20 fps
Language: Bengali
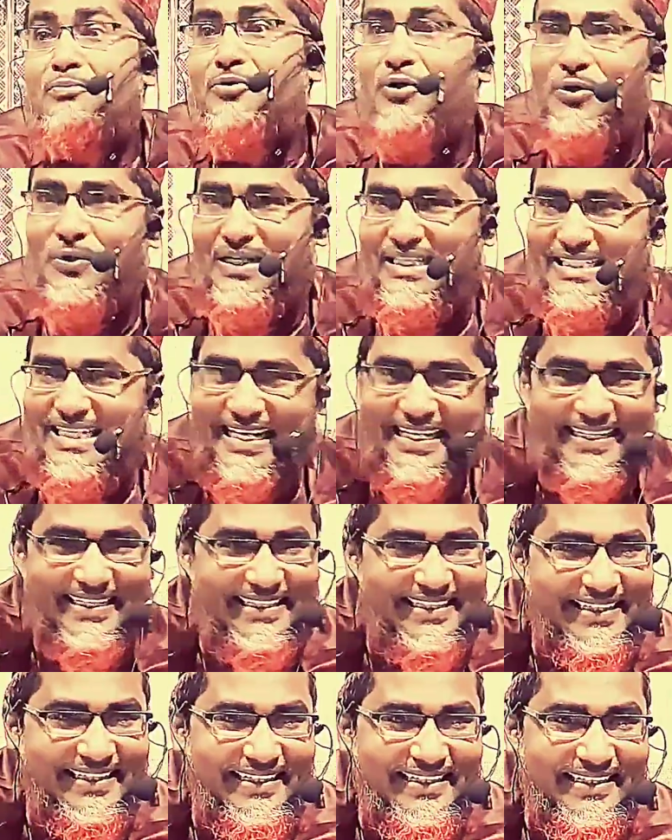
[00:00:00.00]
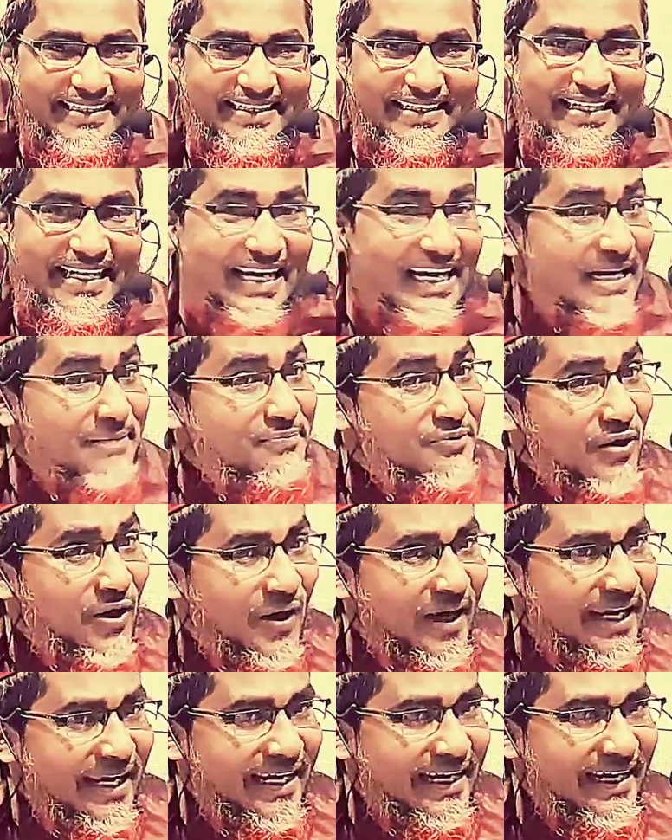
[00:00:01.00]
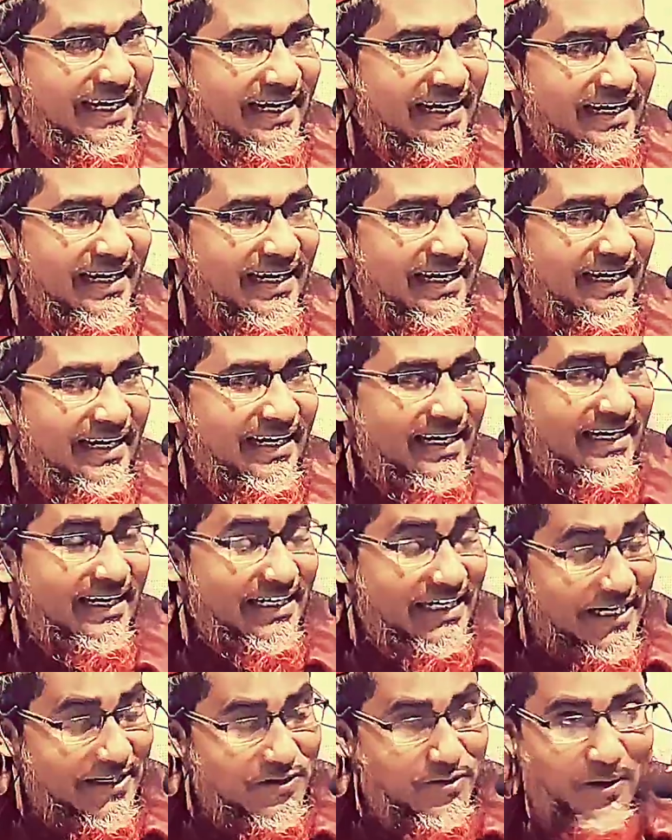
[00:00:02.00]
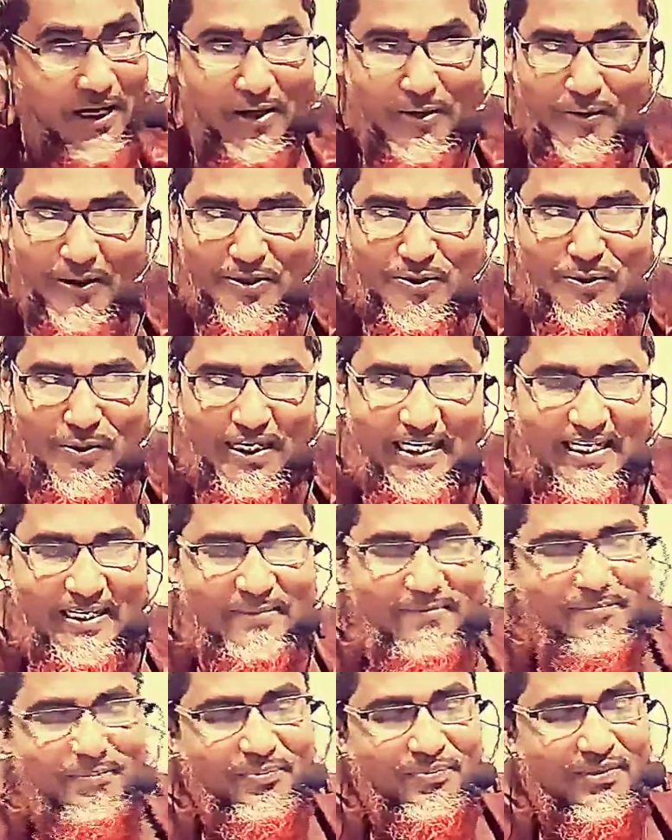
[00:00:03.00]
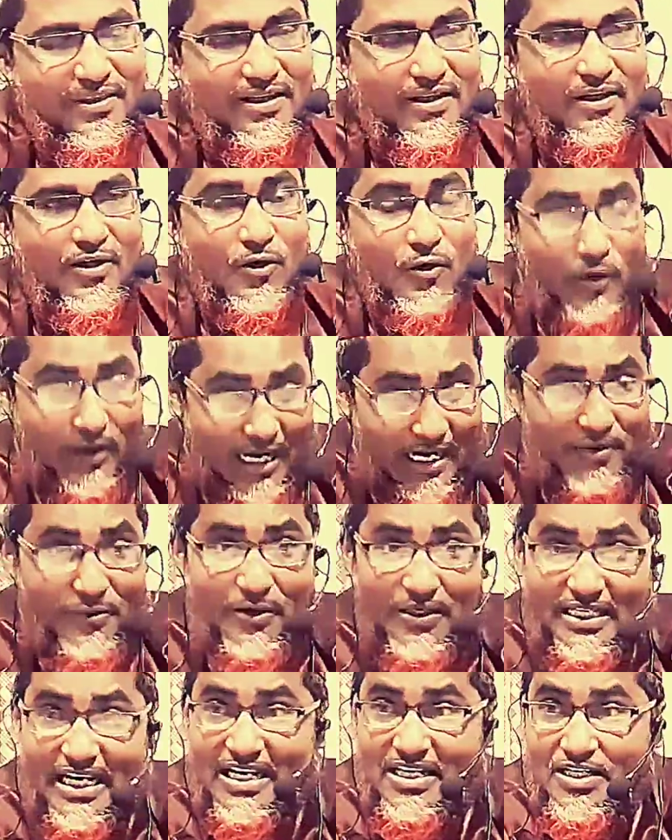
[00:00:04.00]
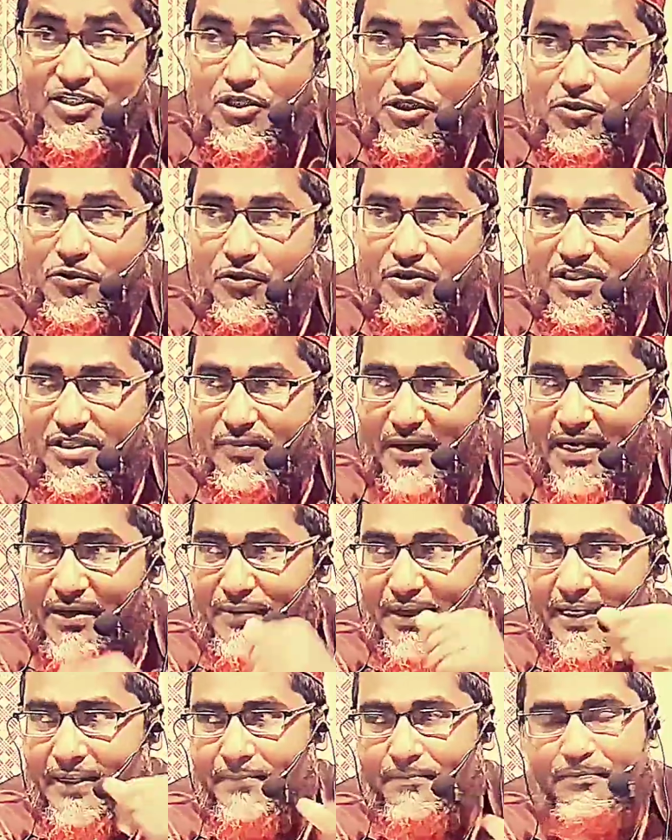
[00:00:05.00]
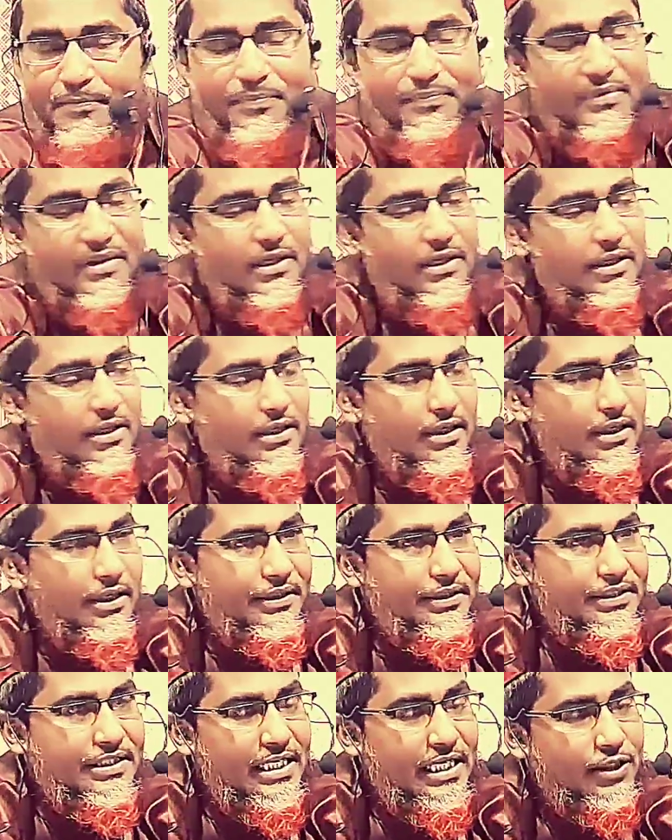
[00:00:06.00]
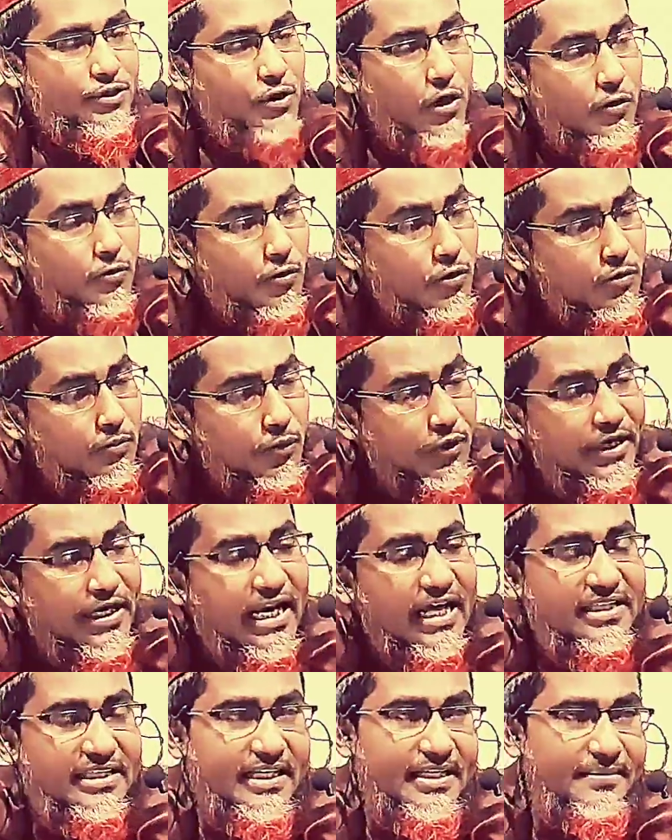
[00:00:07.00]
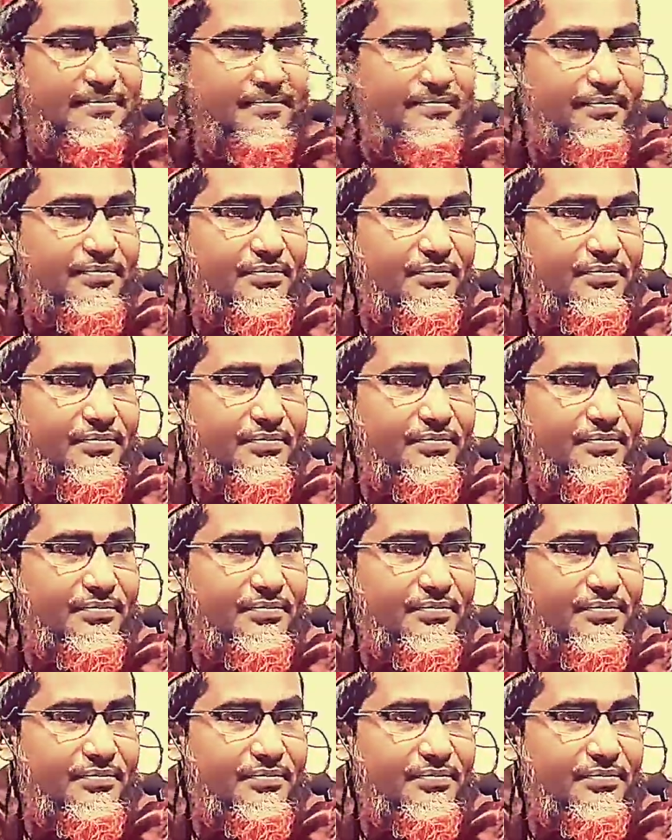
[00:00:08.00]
লিপ্ত হয়ে যায় কি লিপ্ত হয় একটু ভালো করে শুনে নিন করান ওইটাই নিষেধ করছে বারে বারে যে যখন মহিলাদের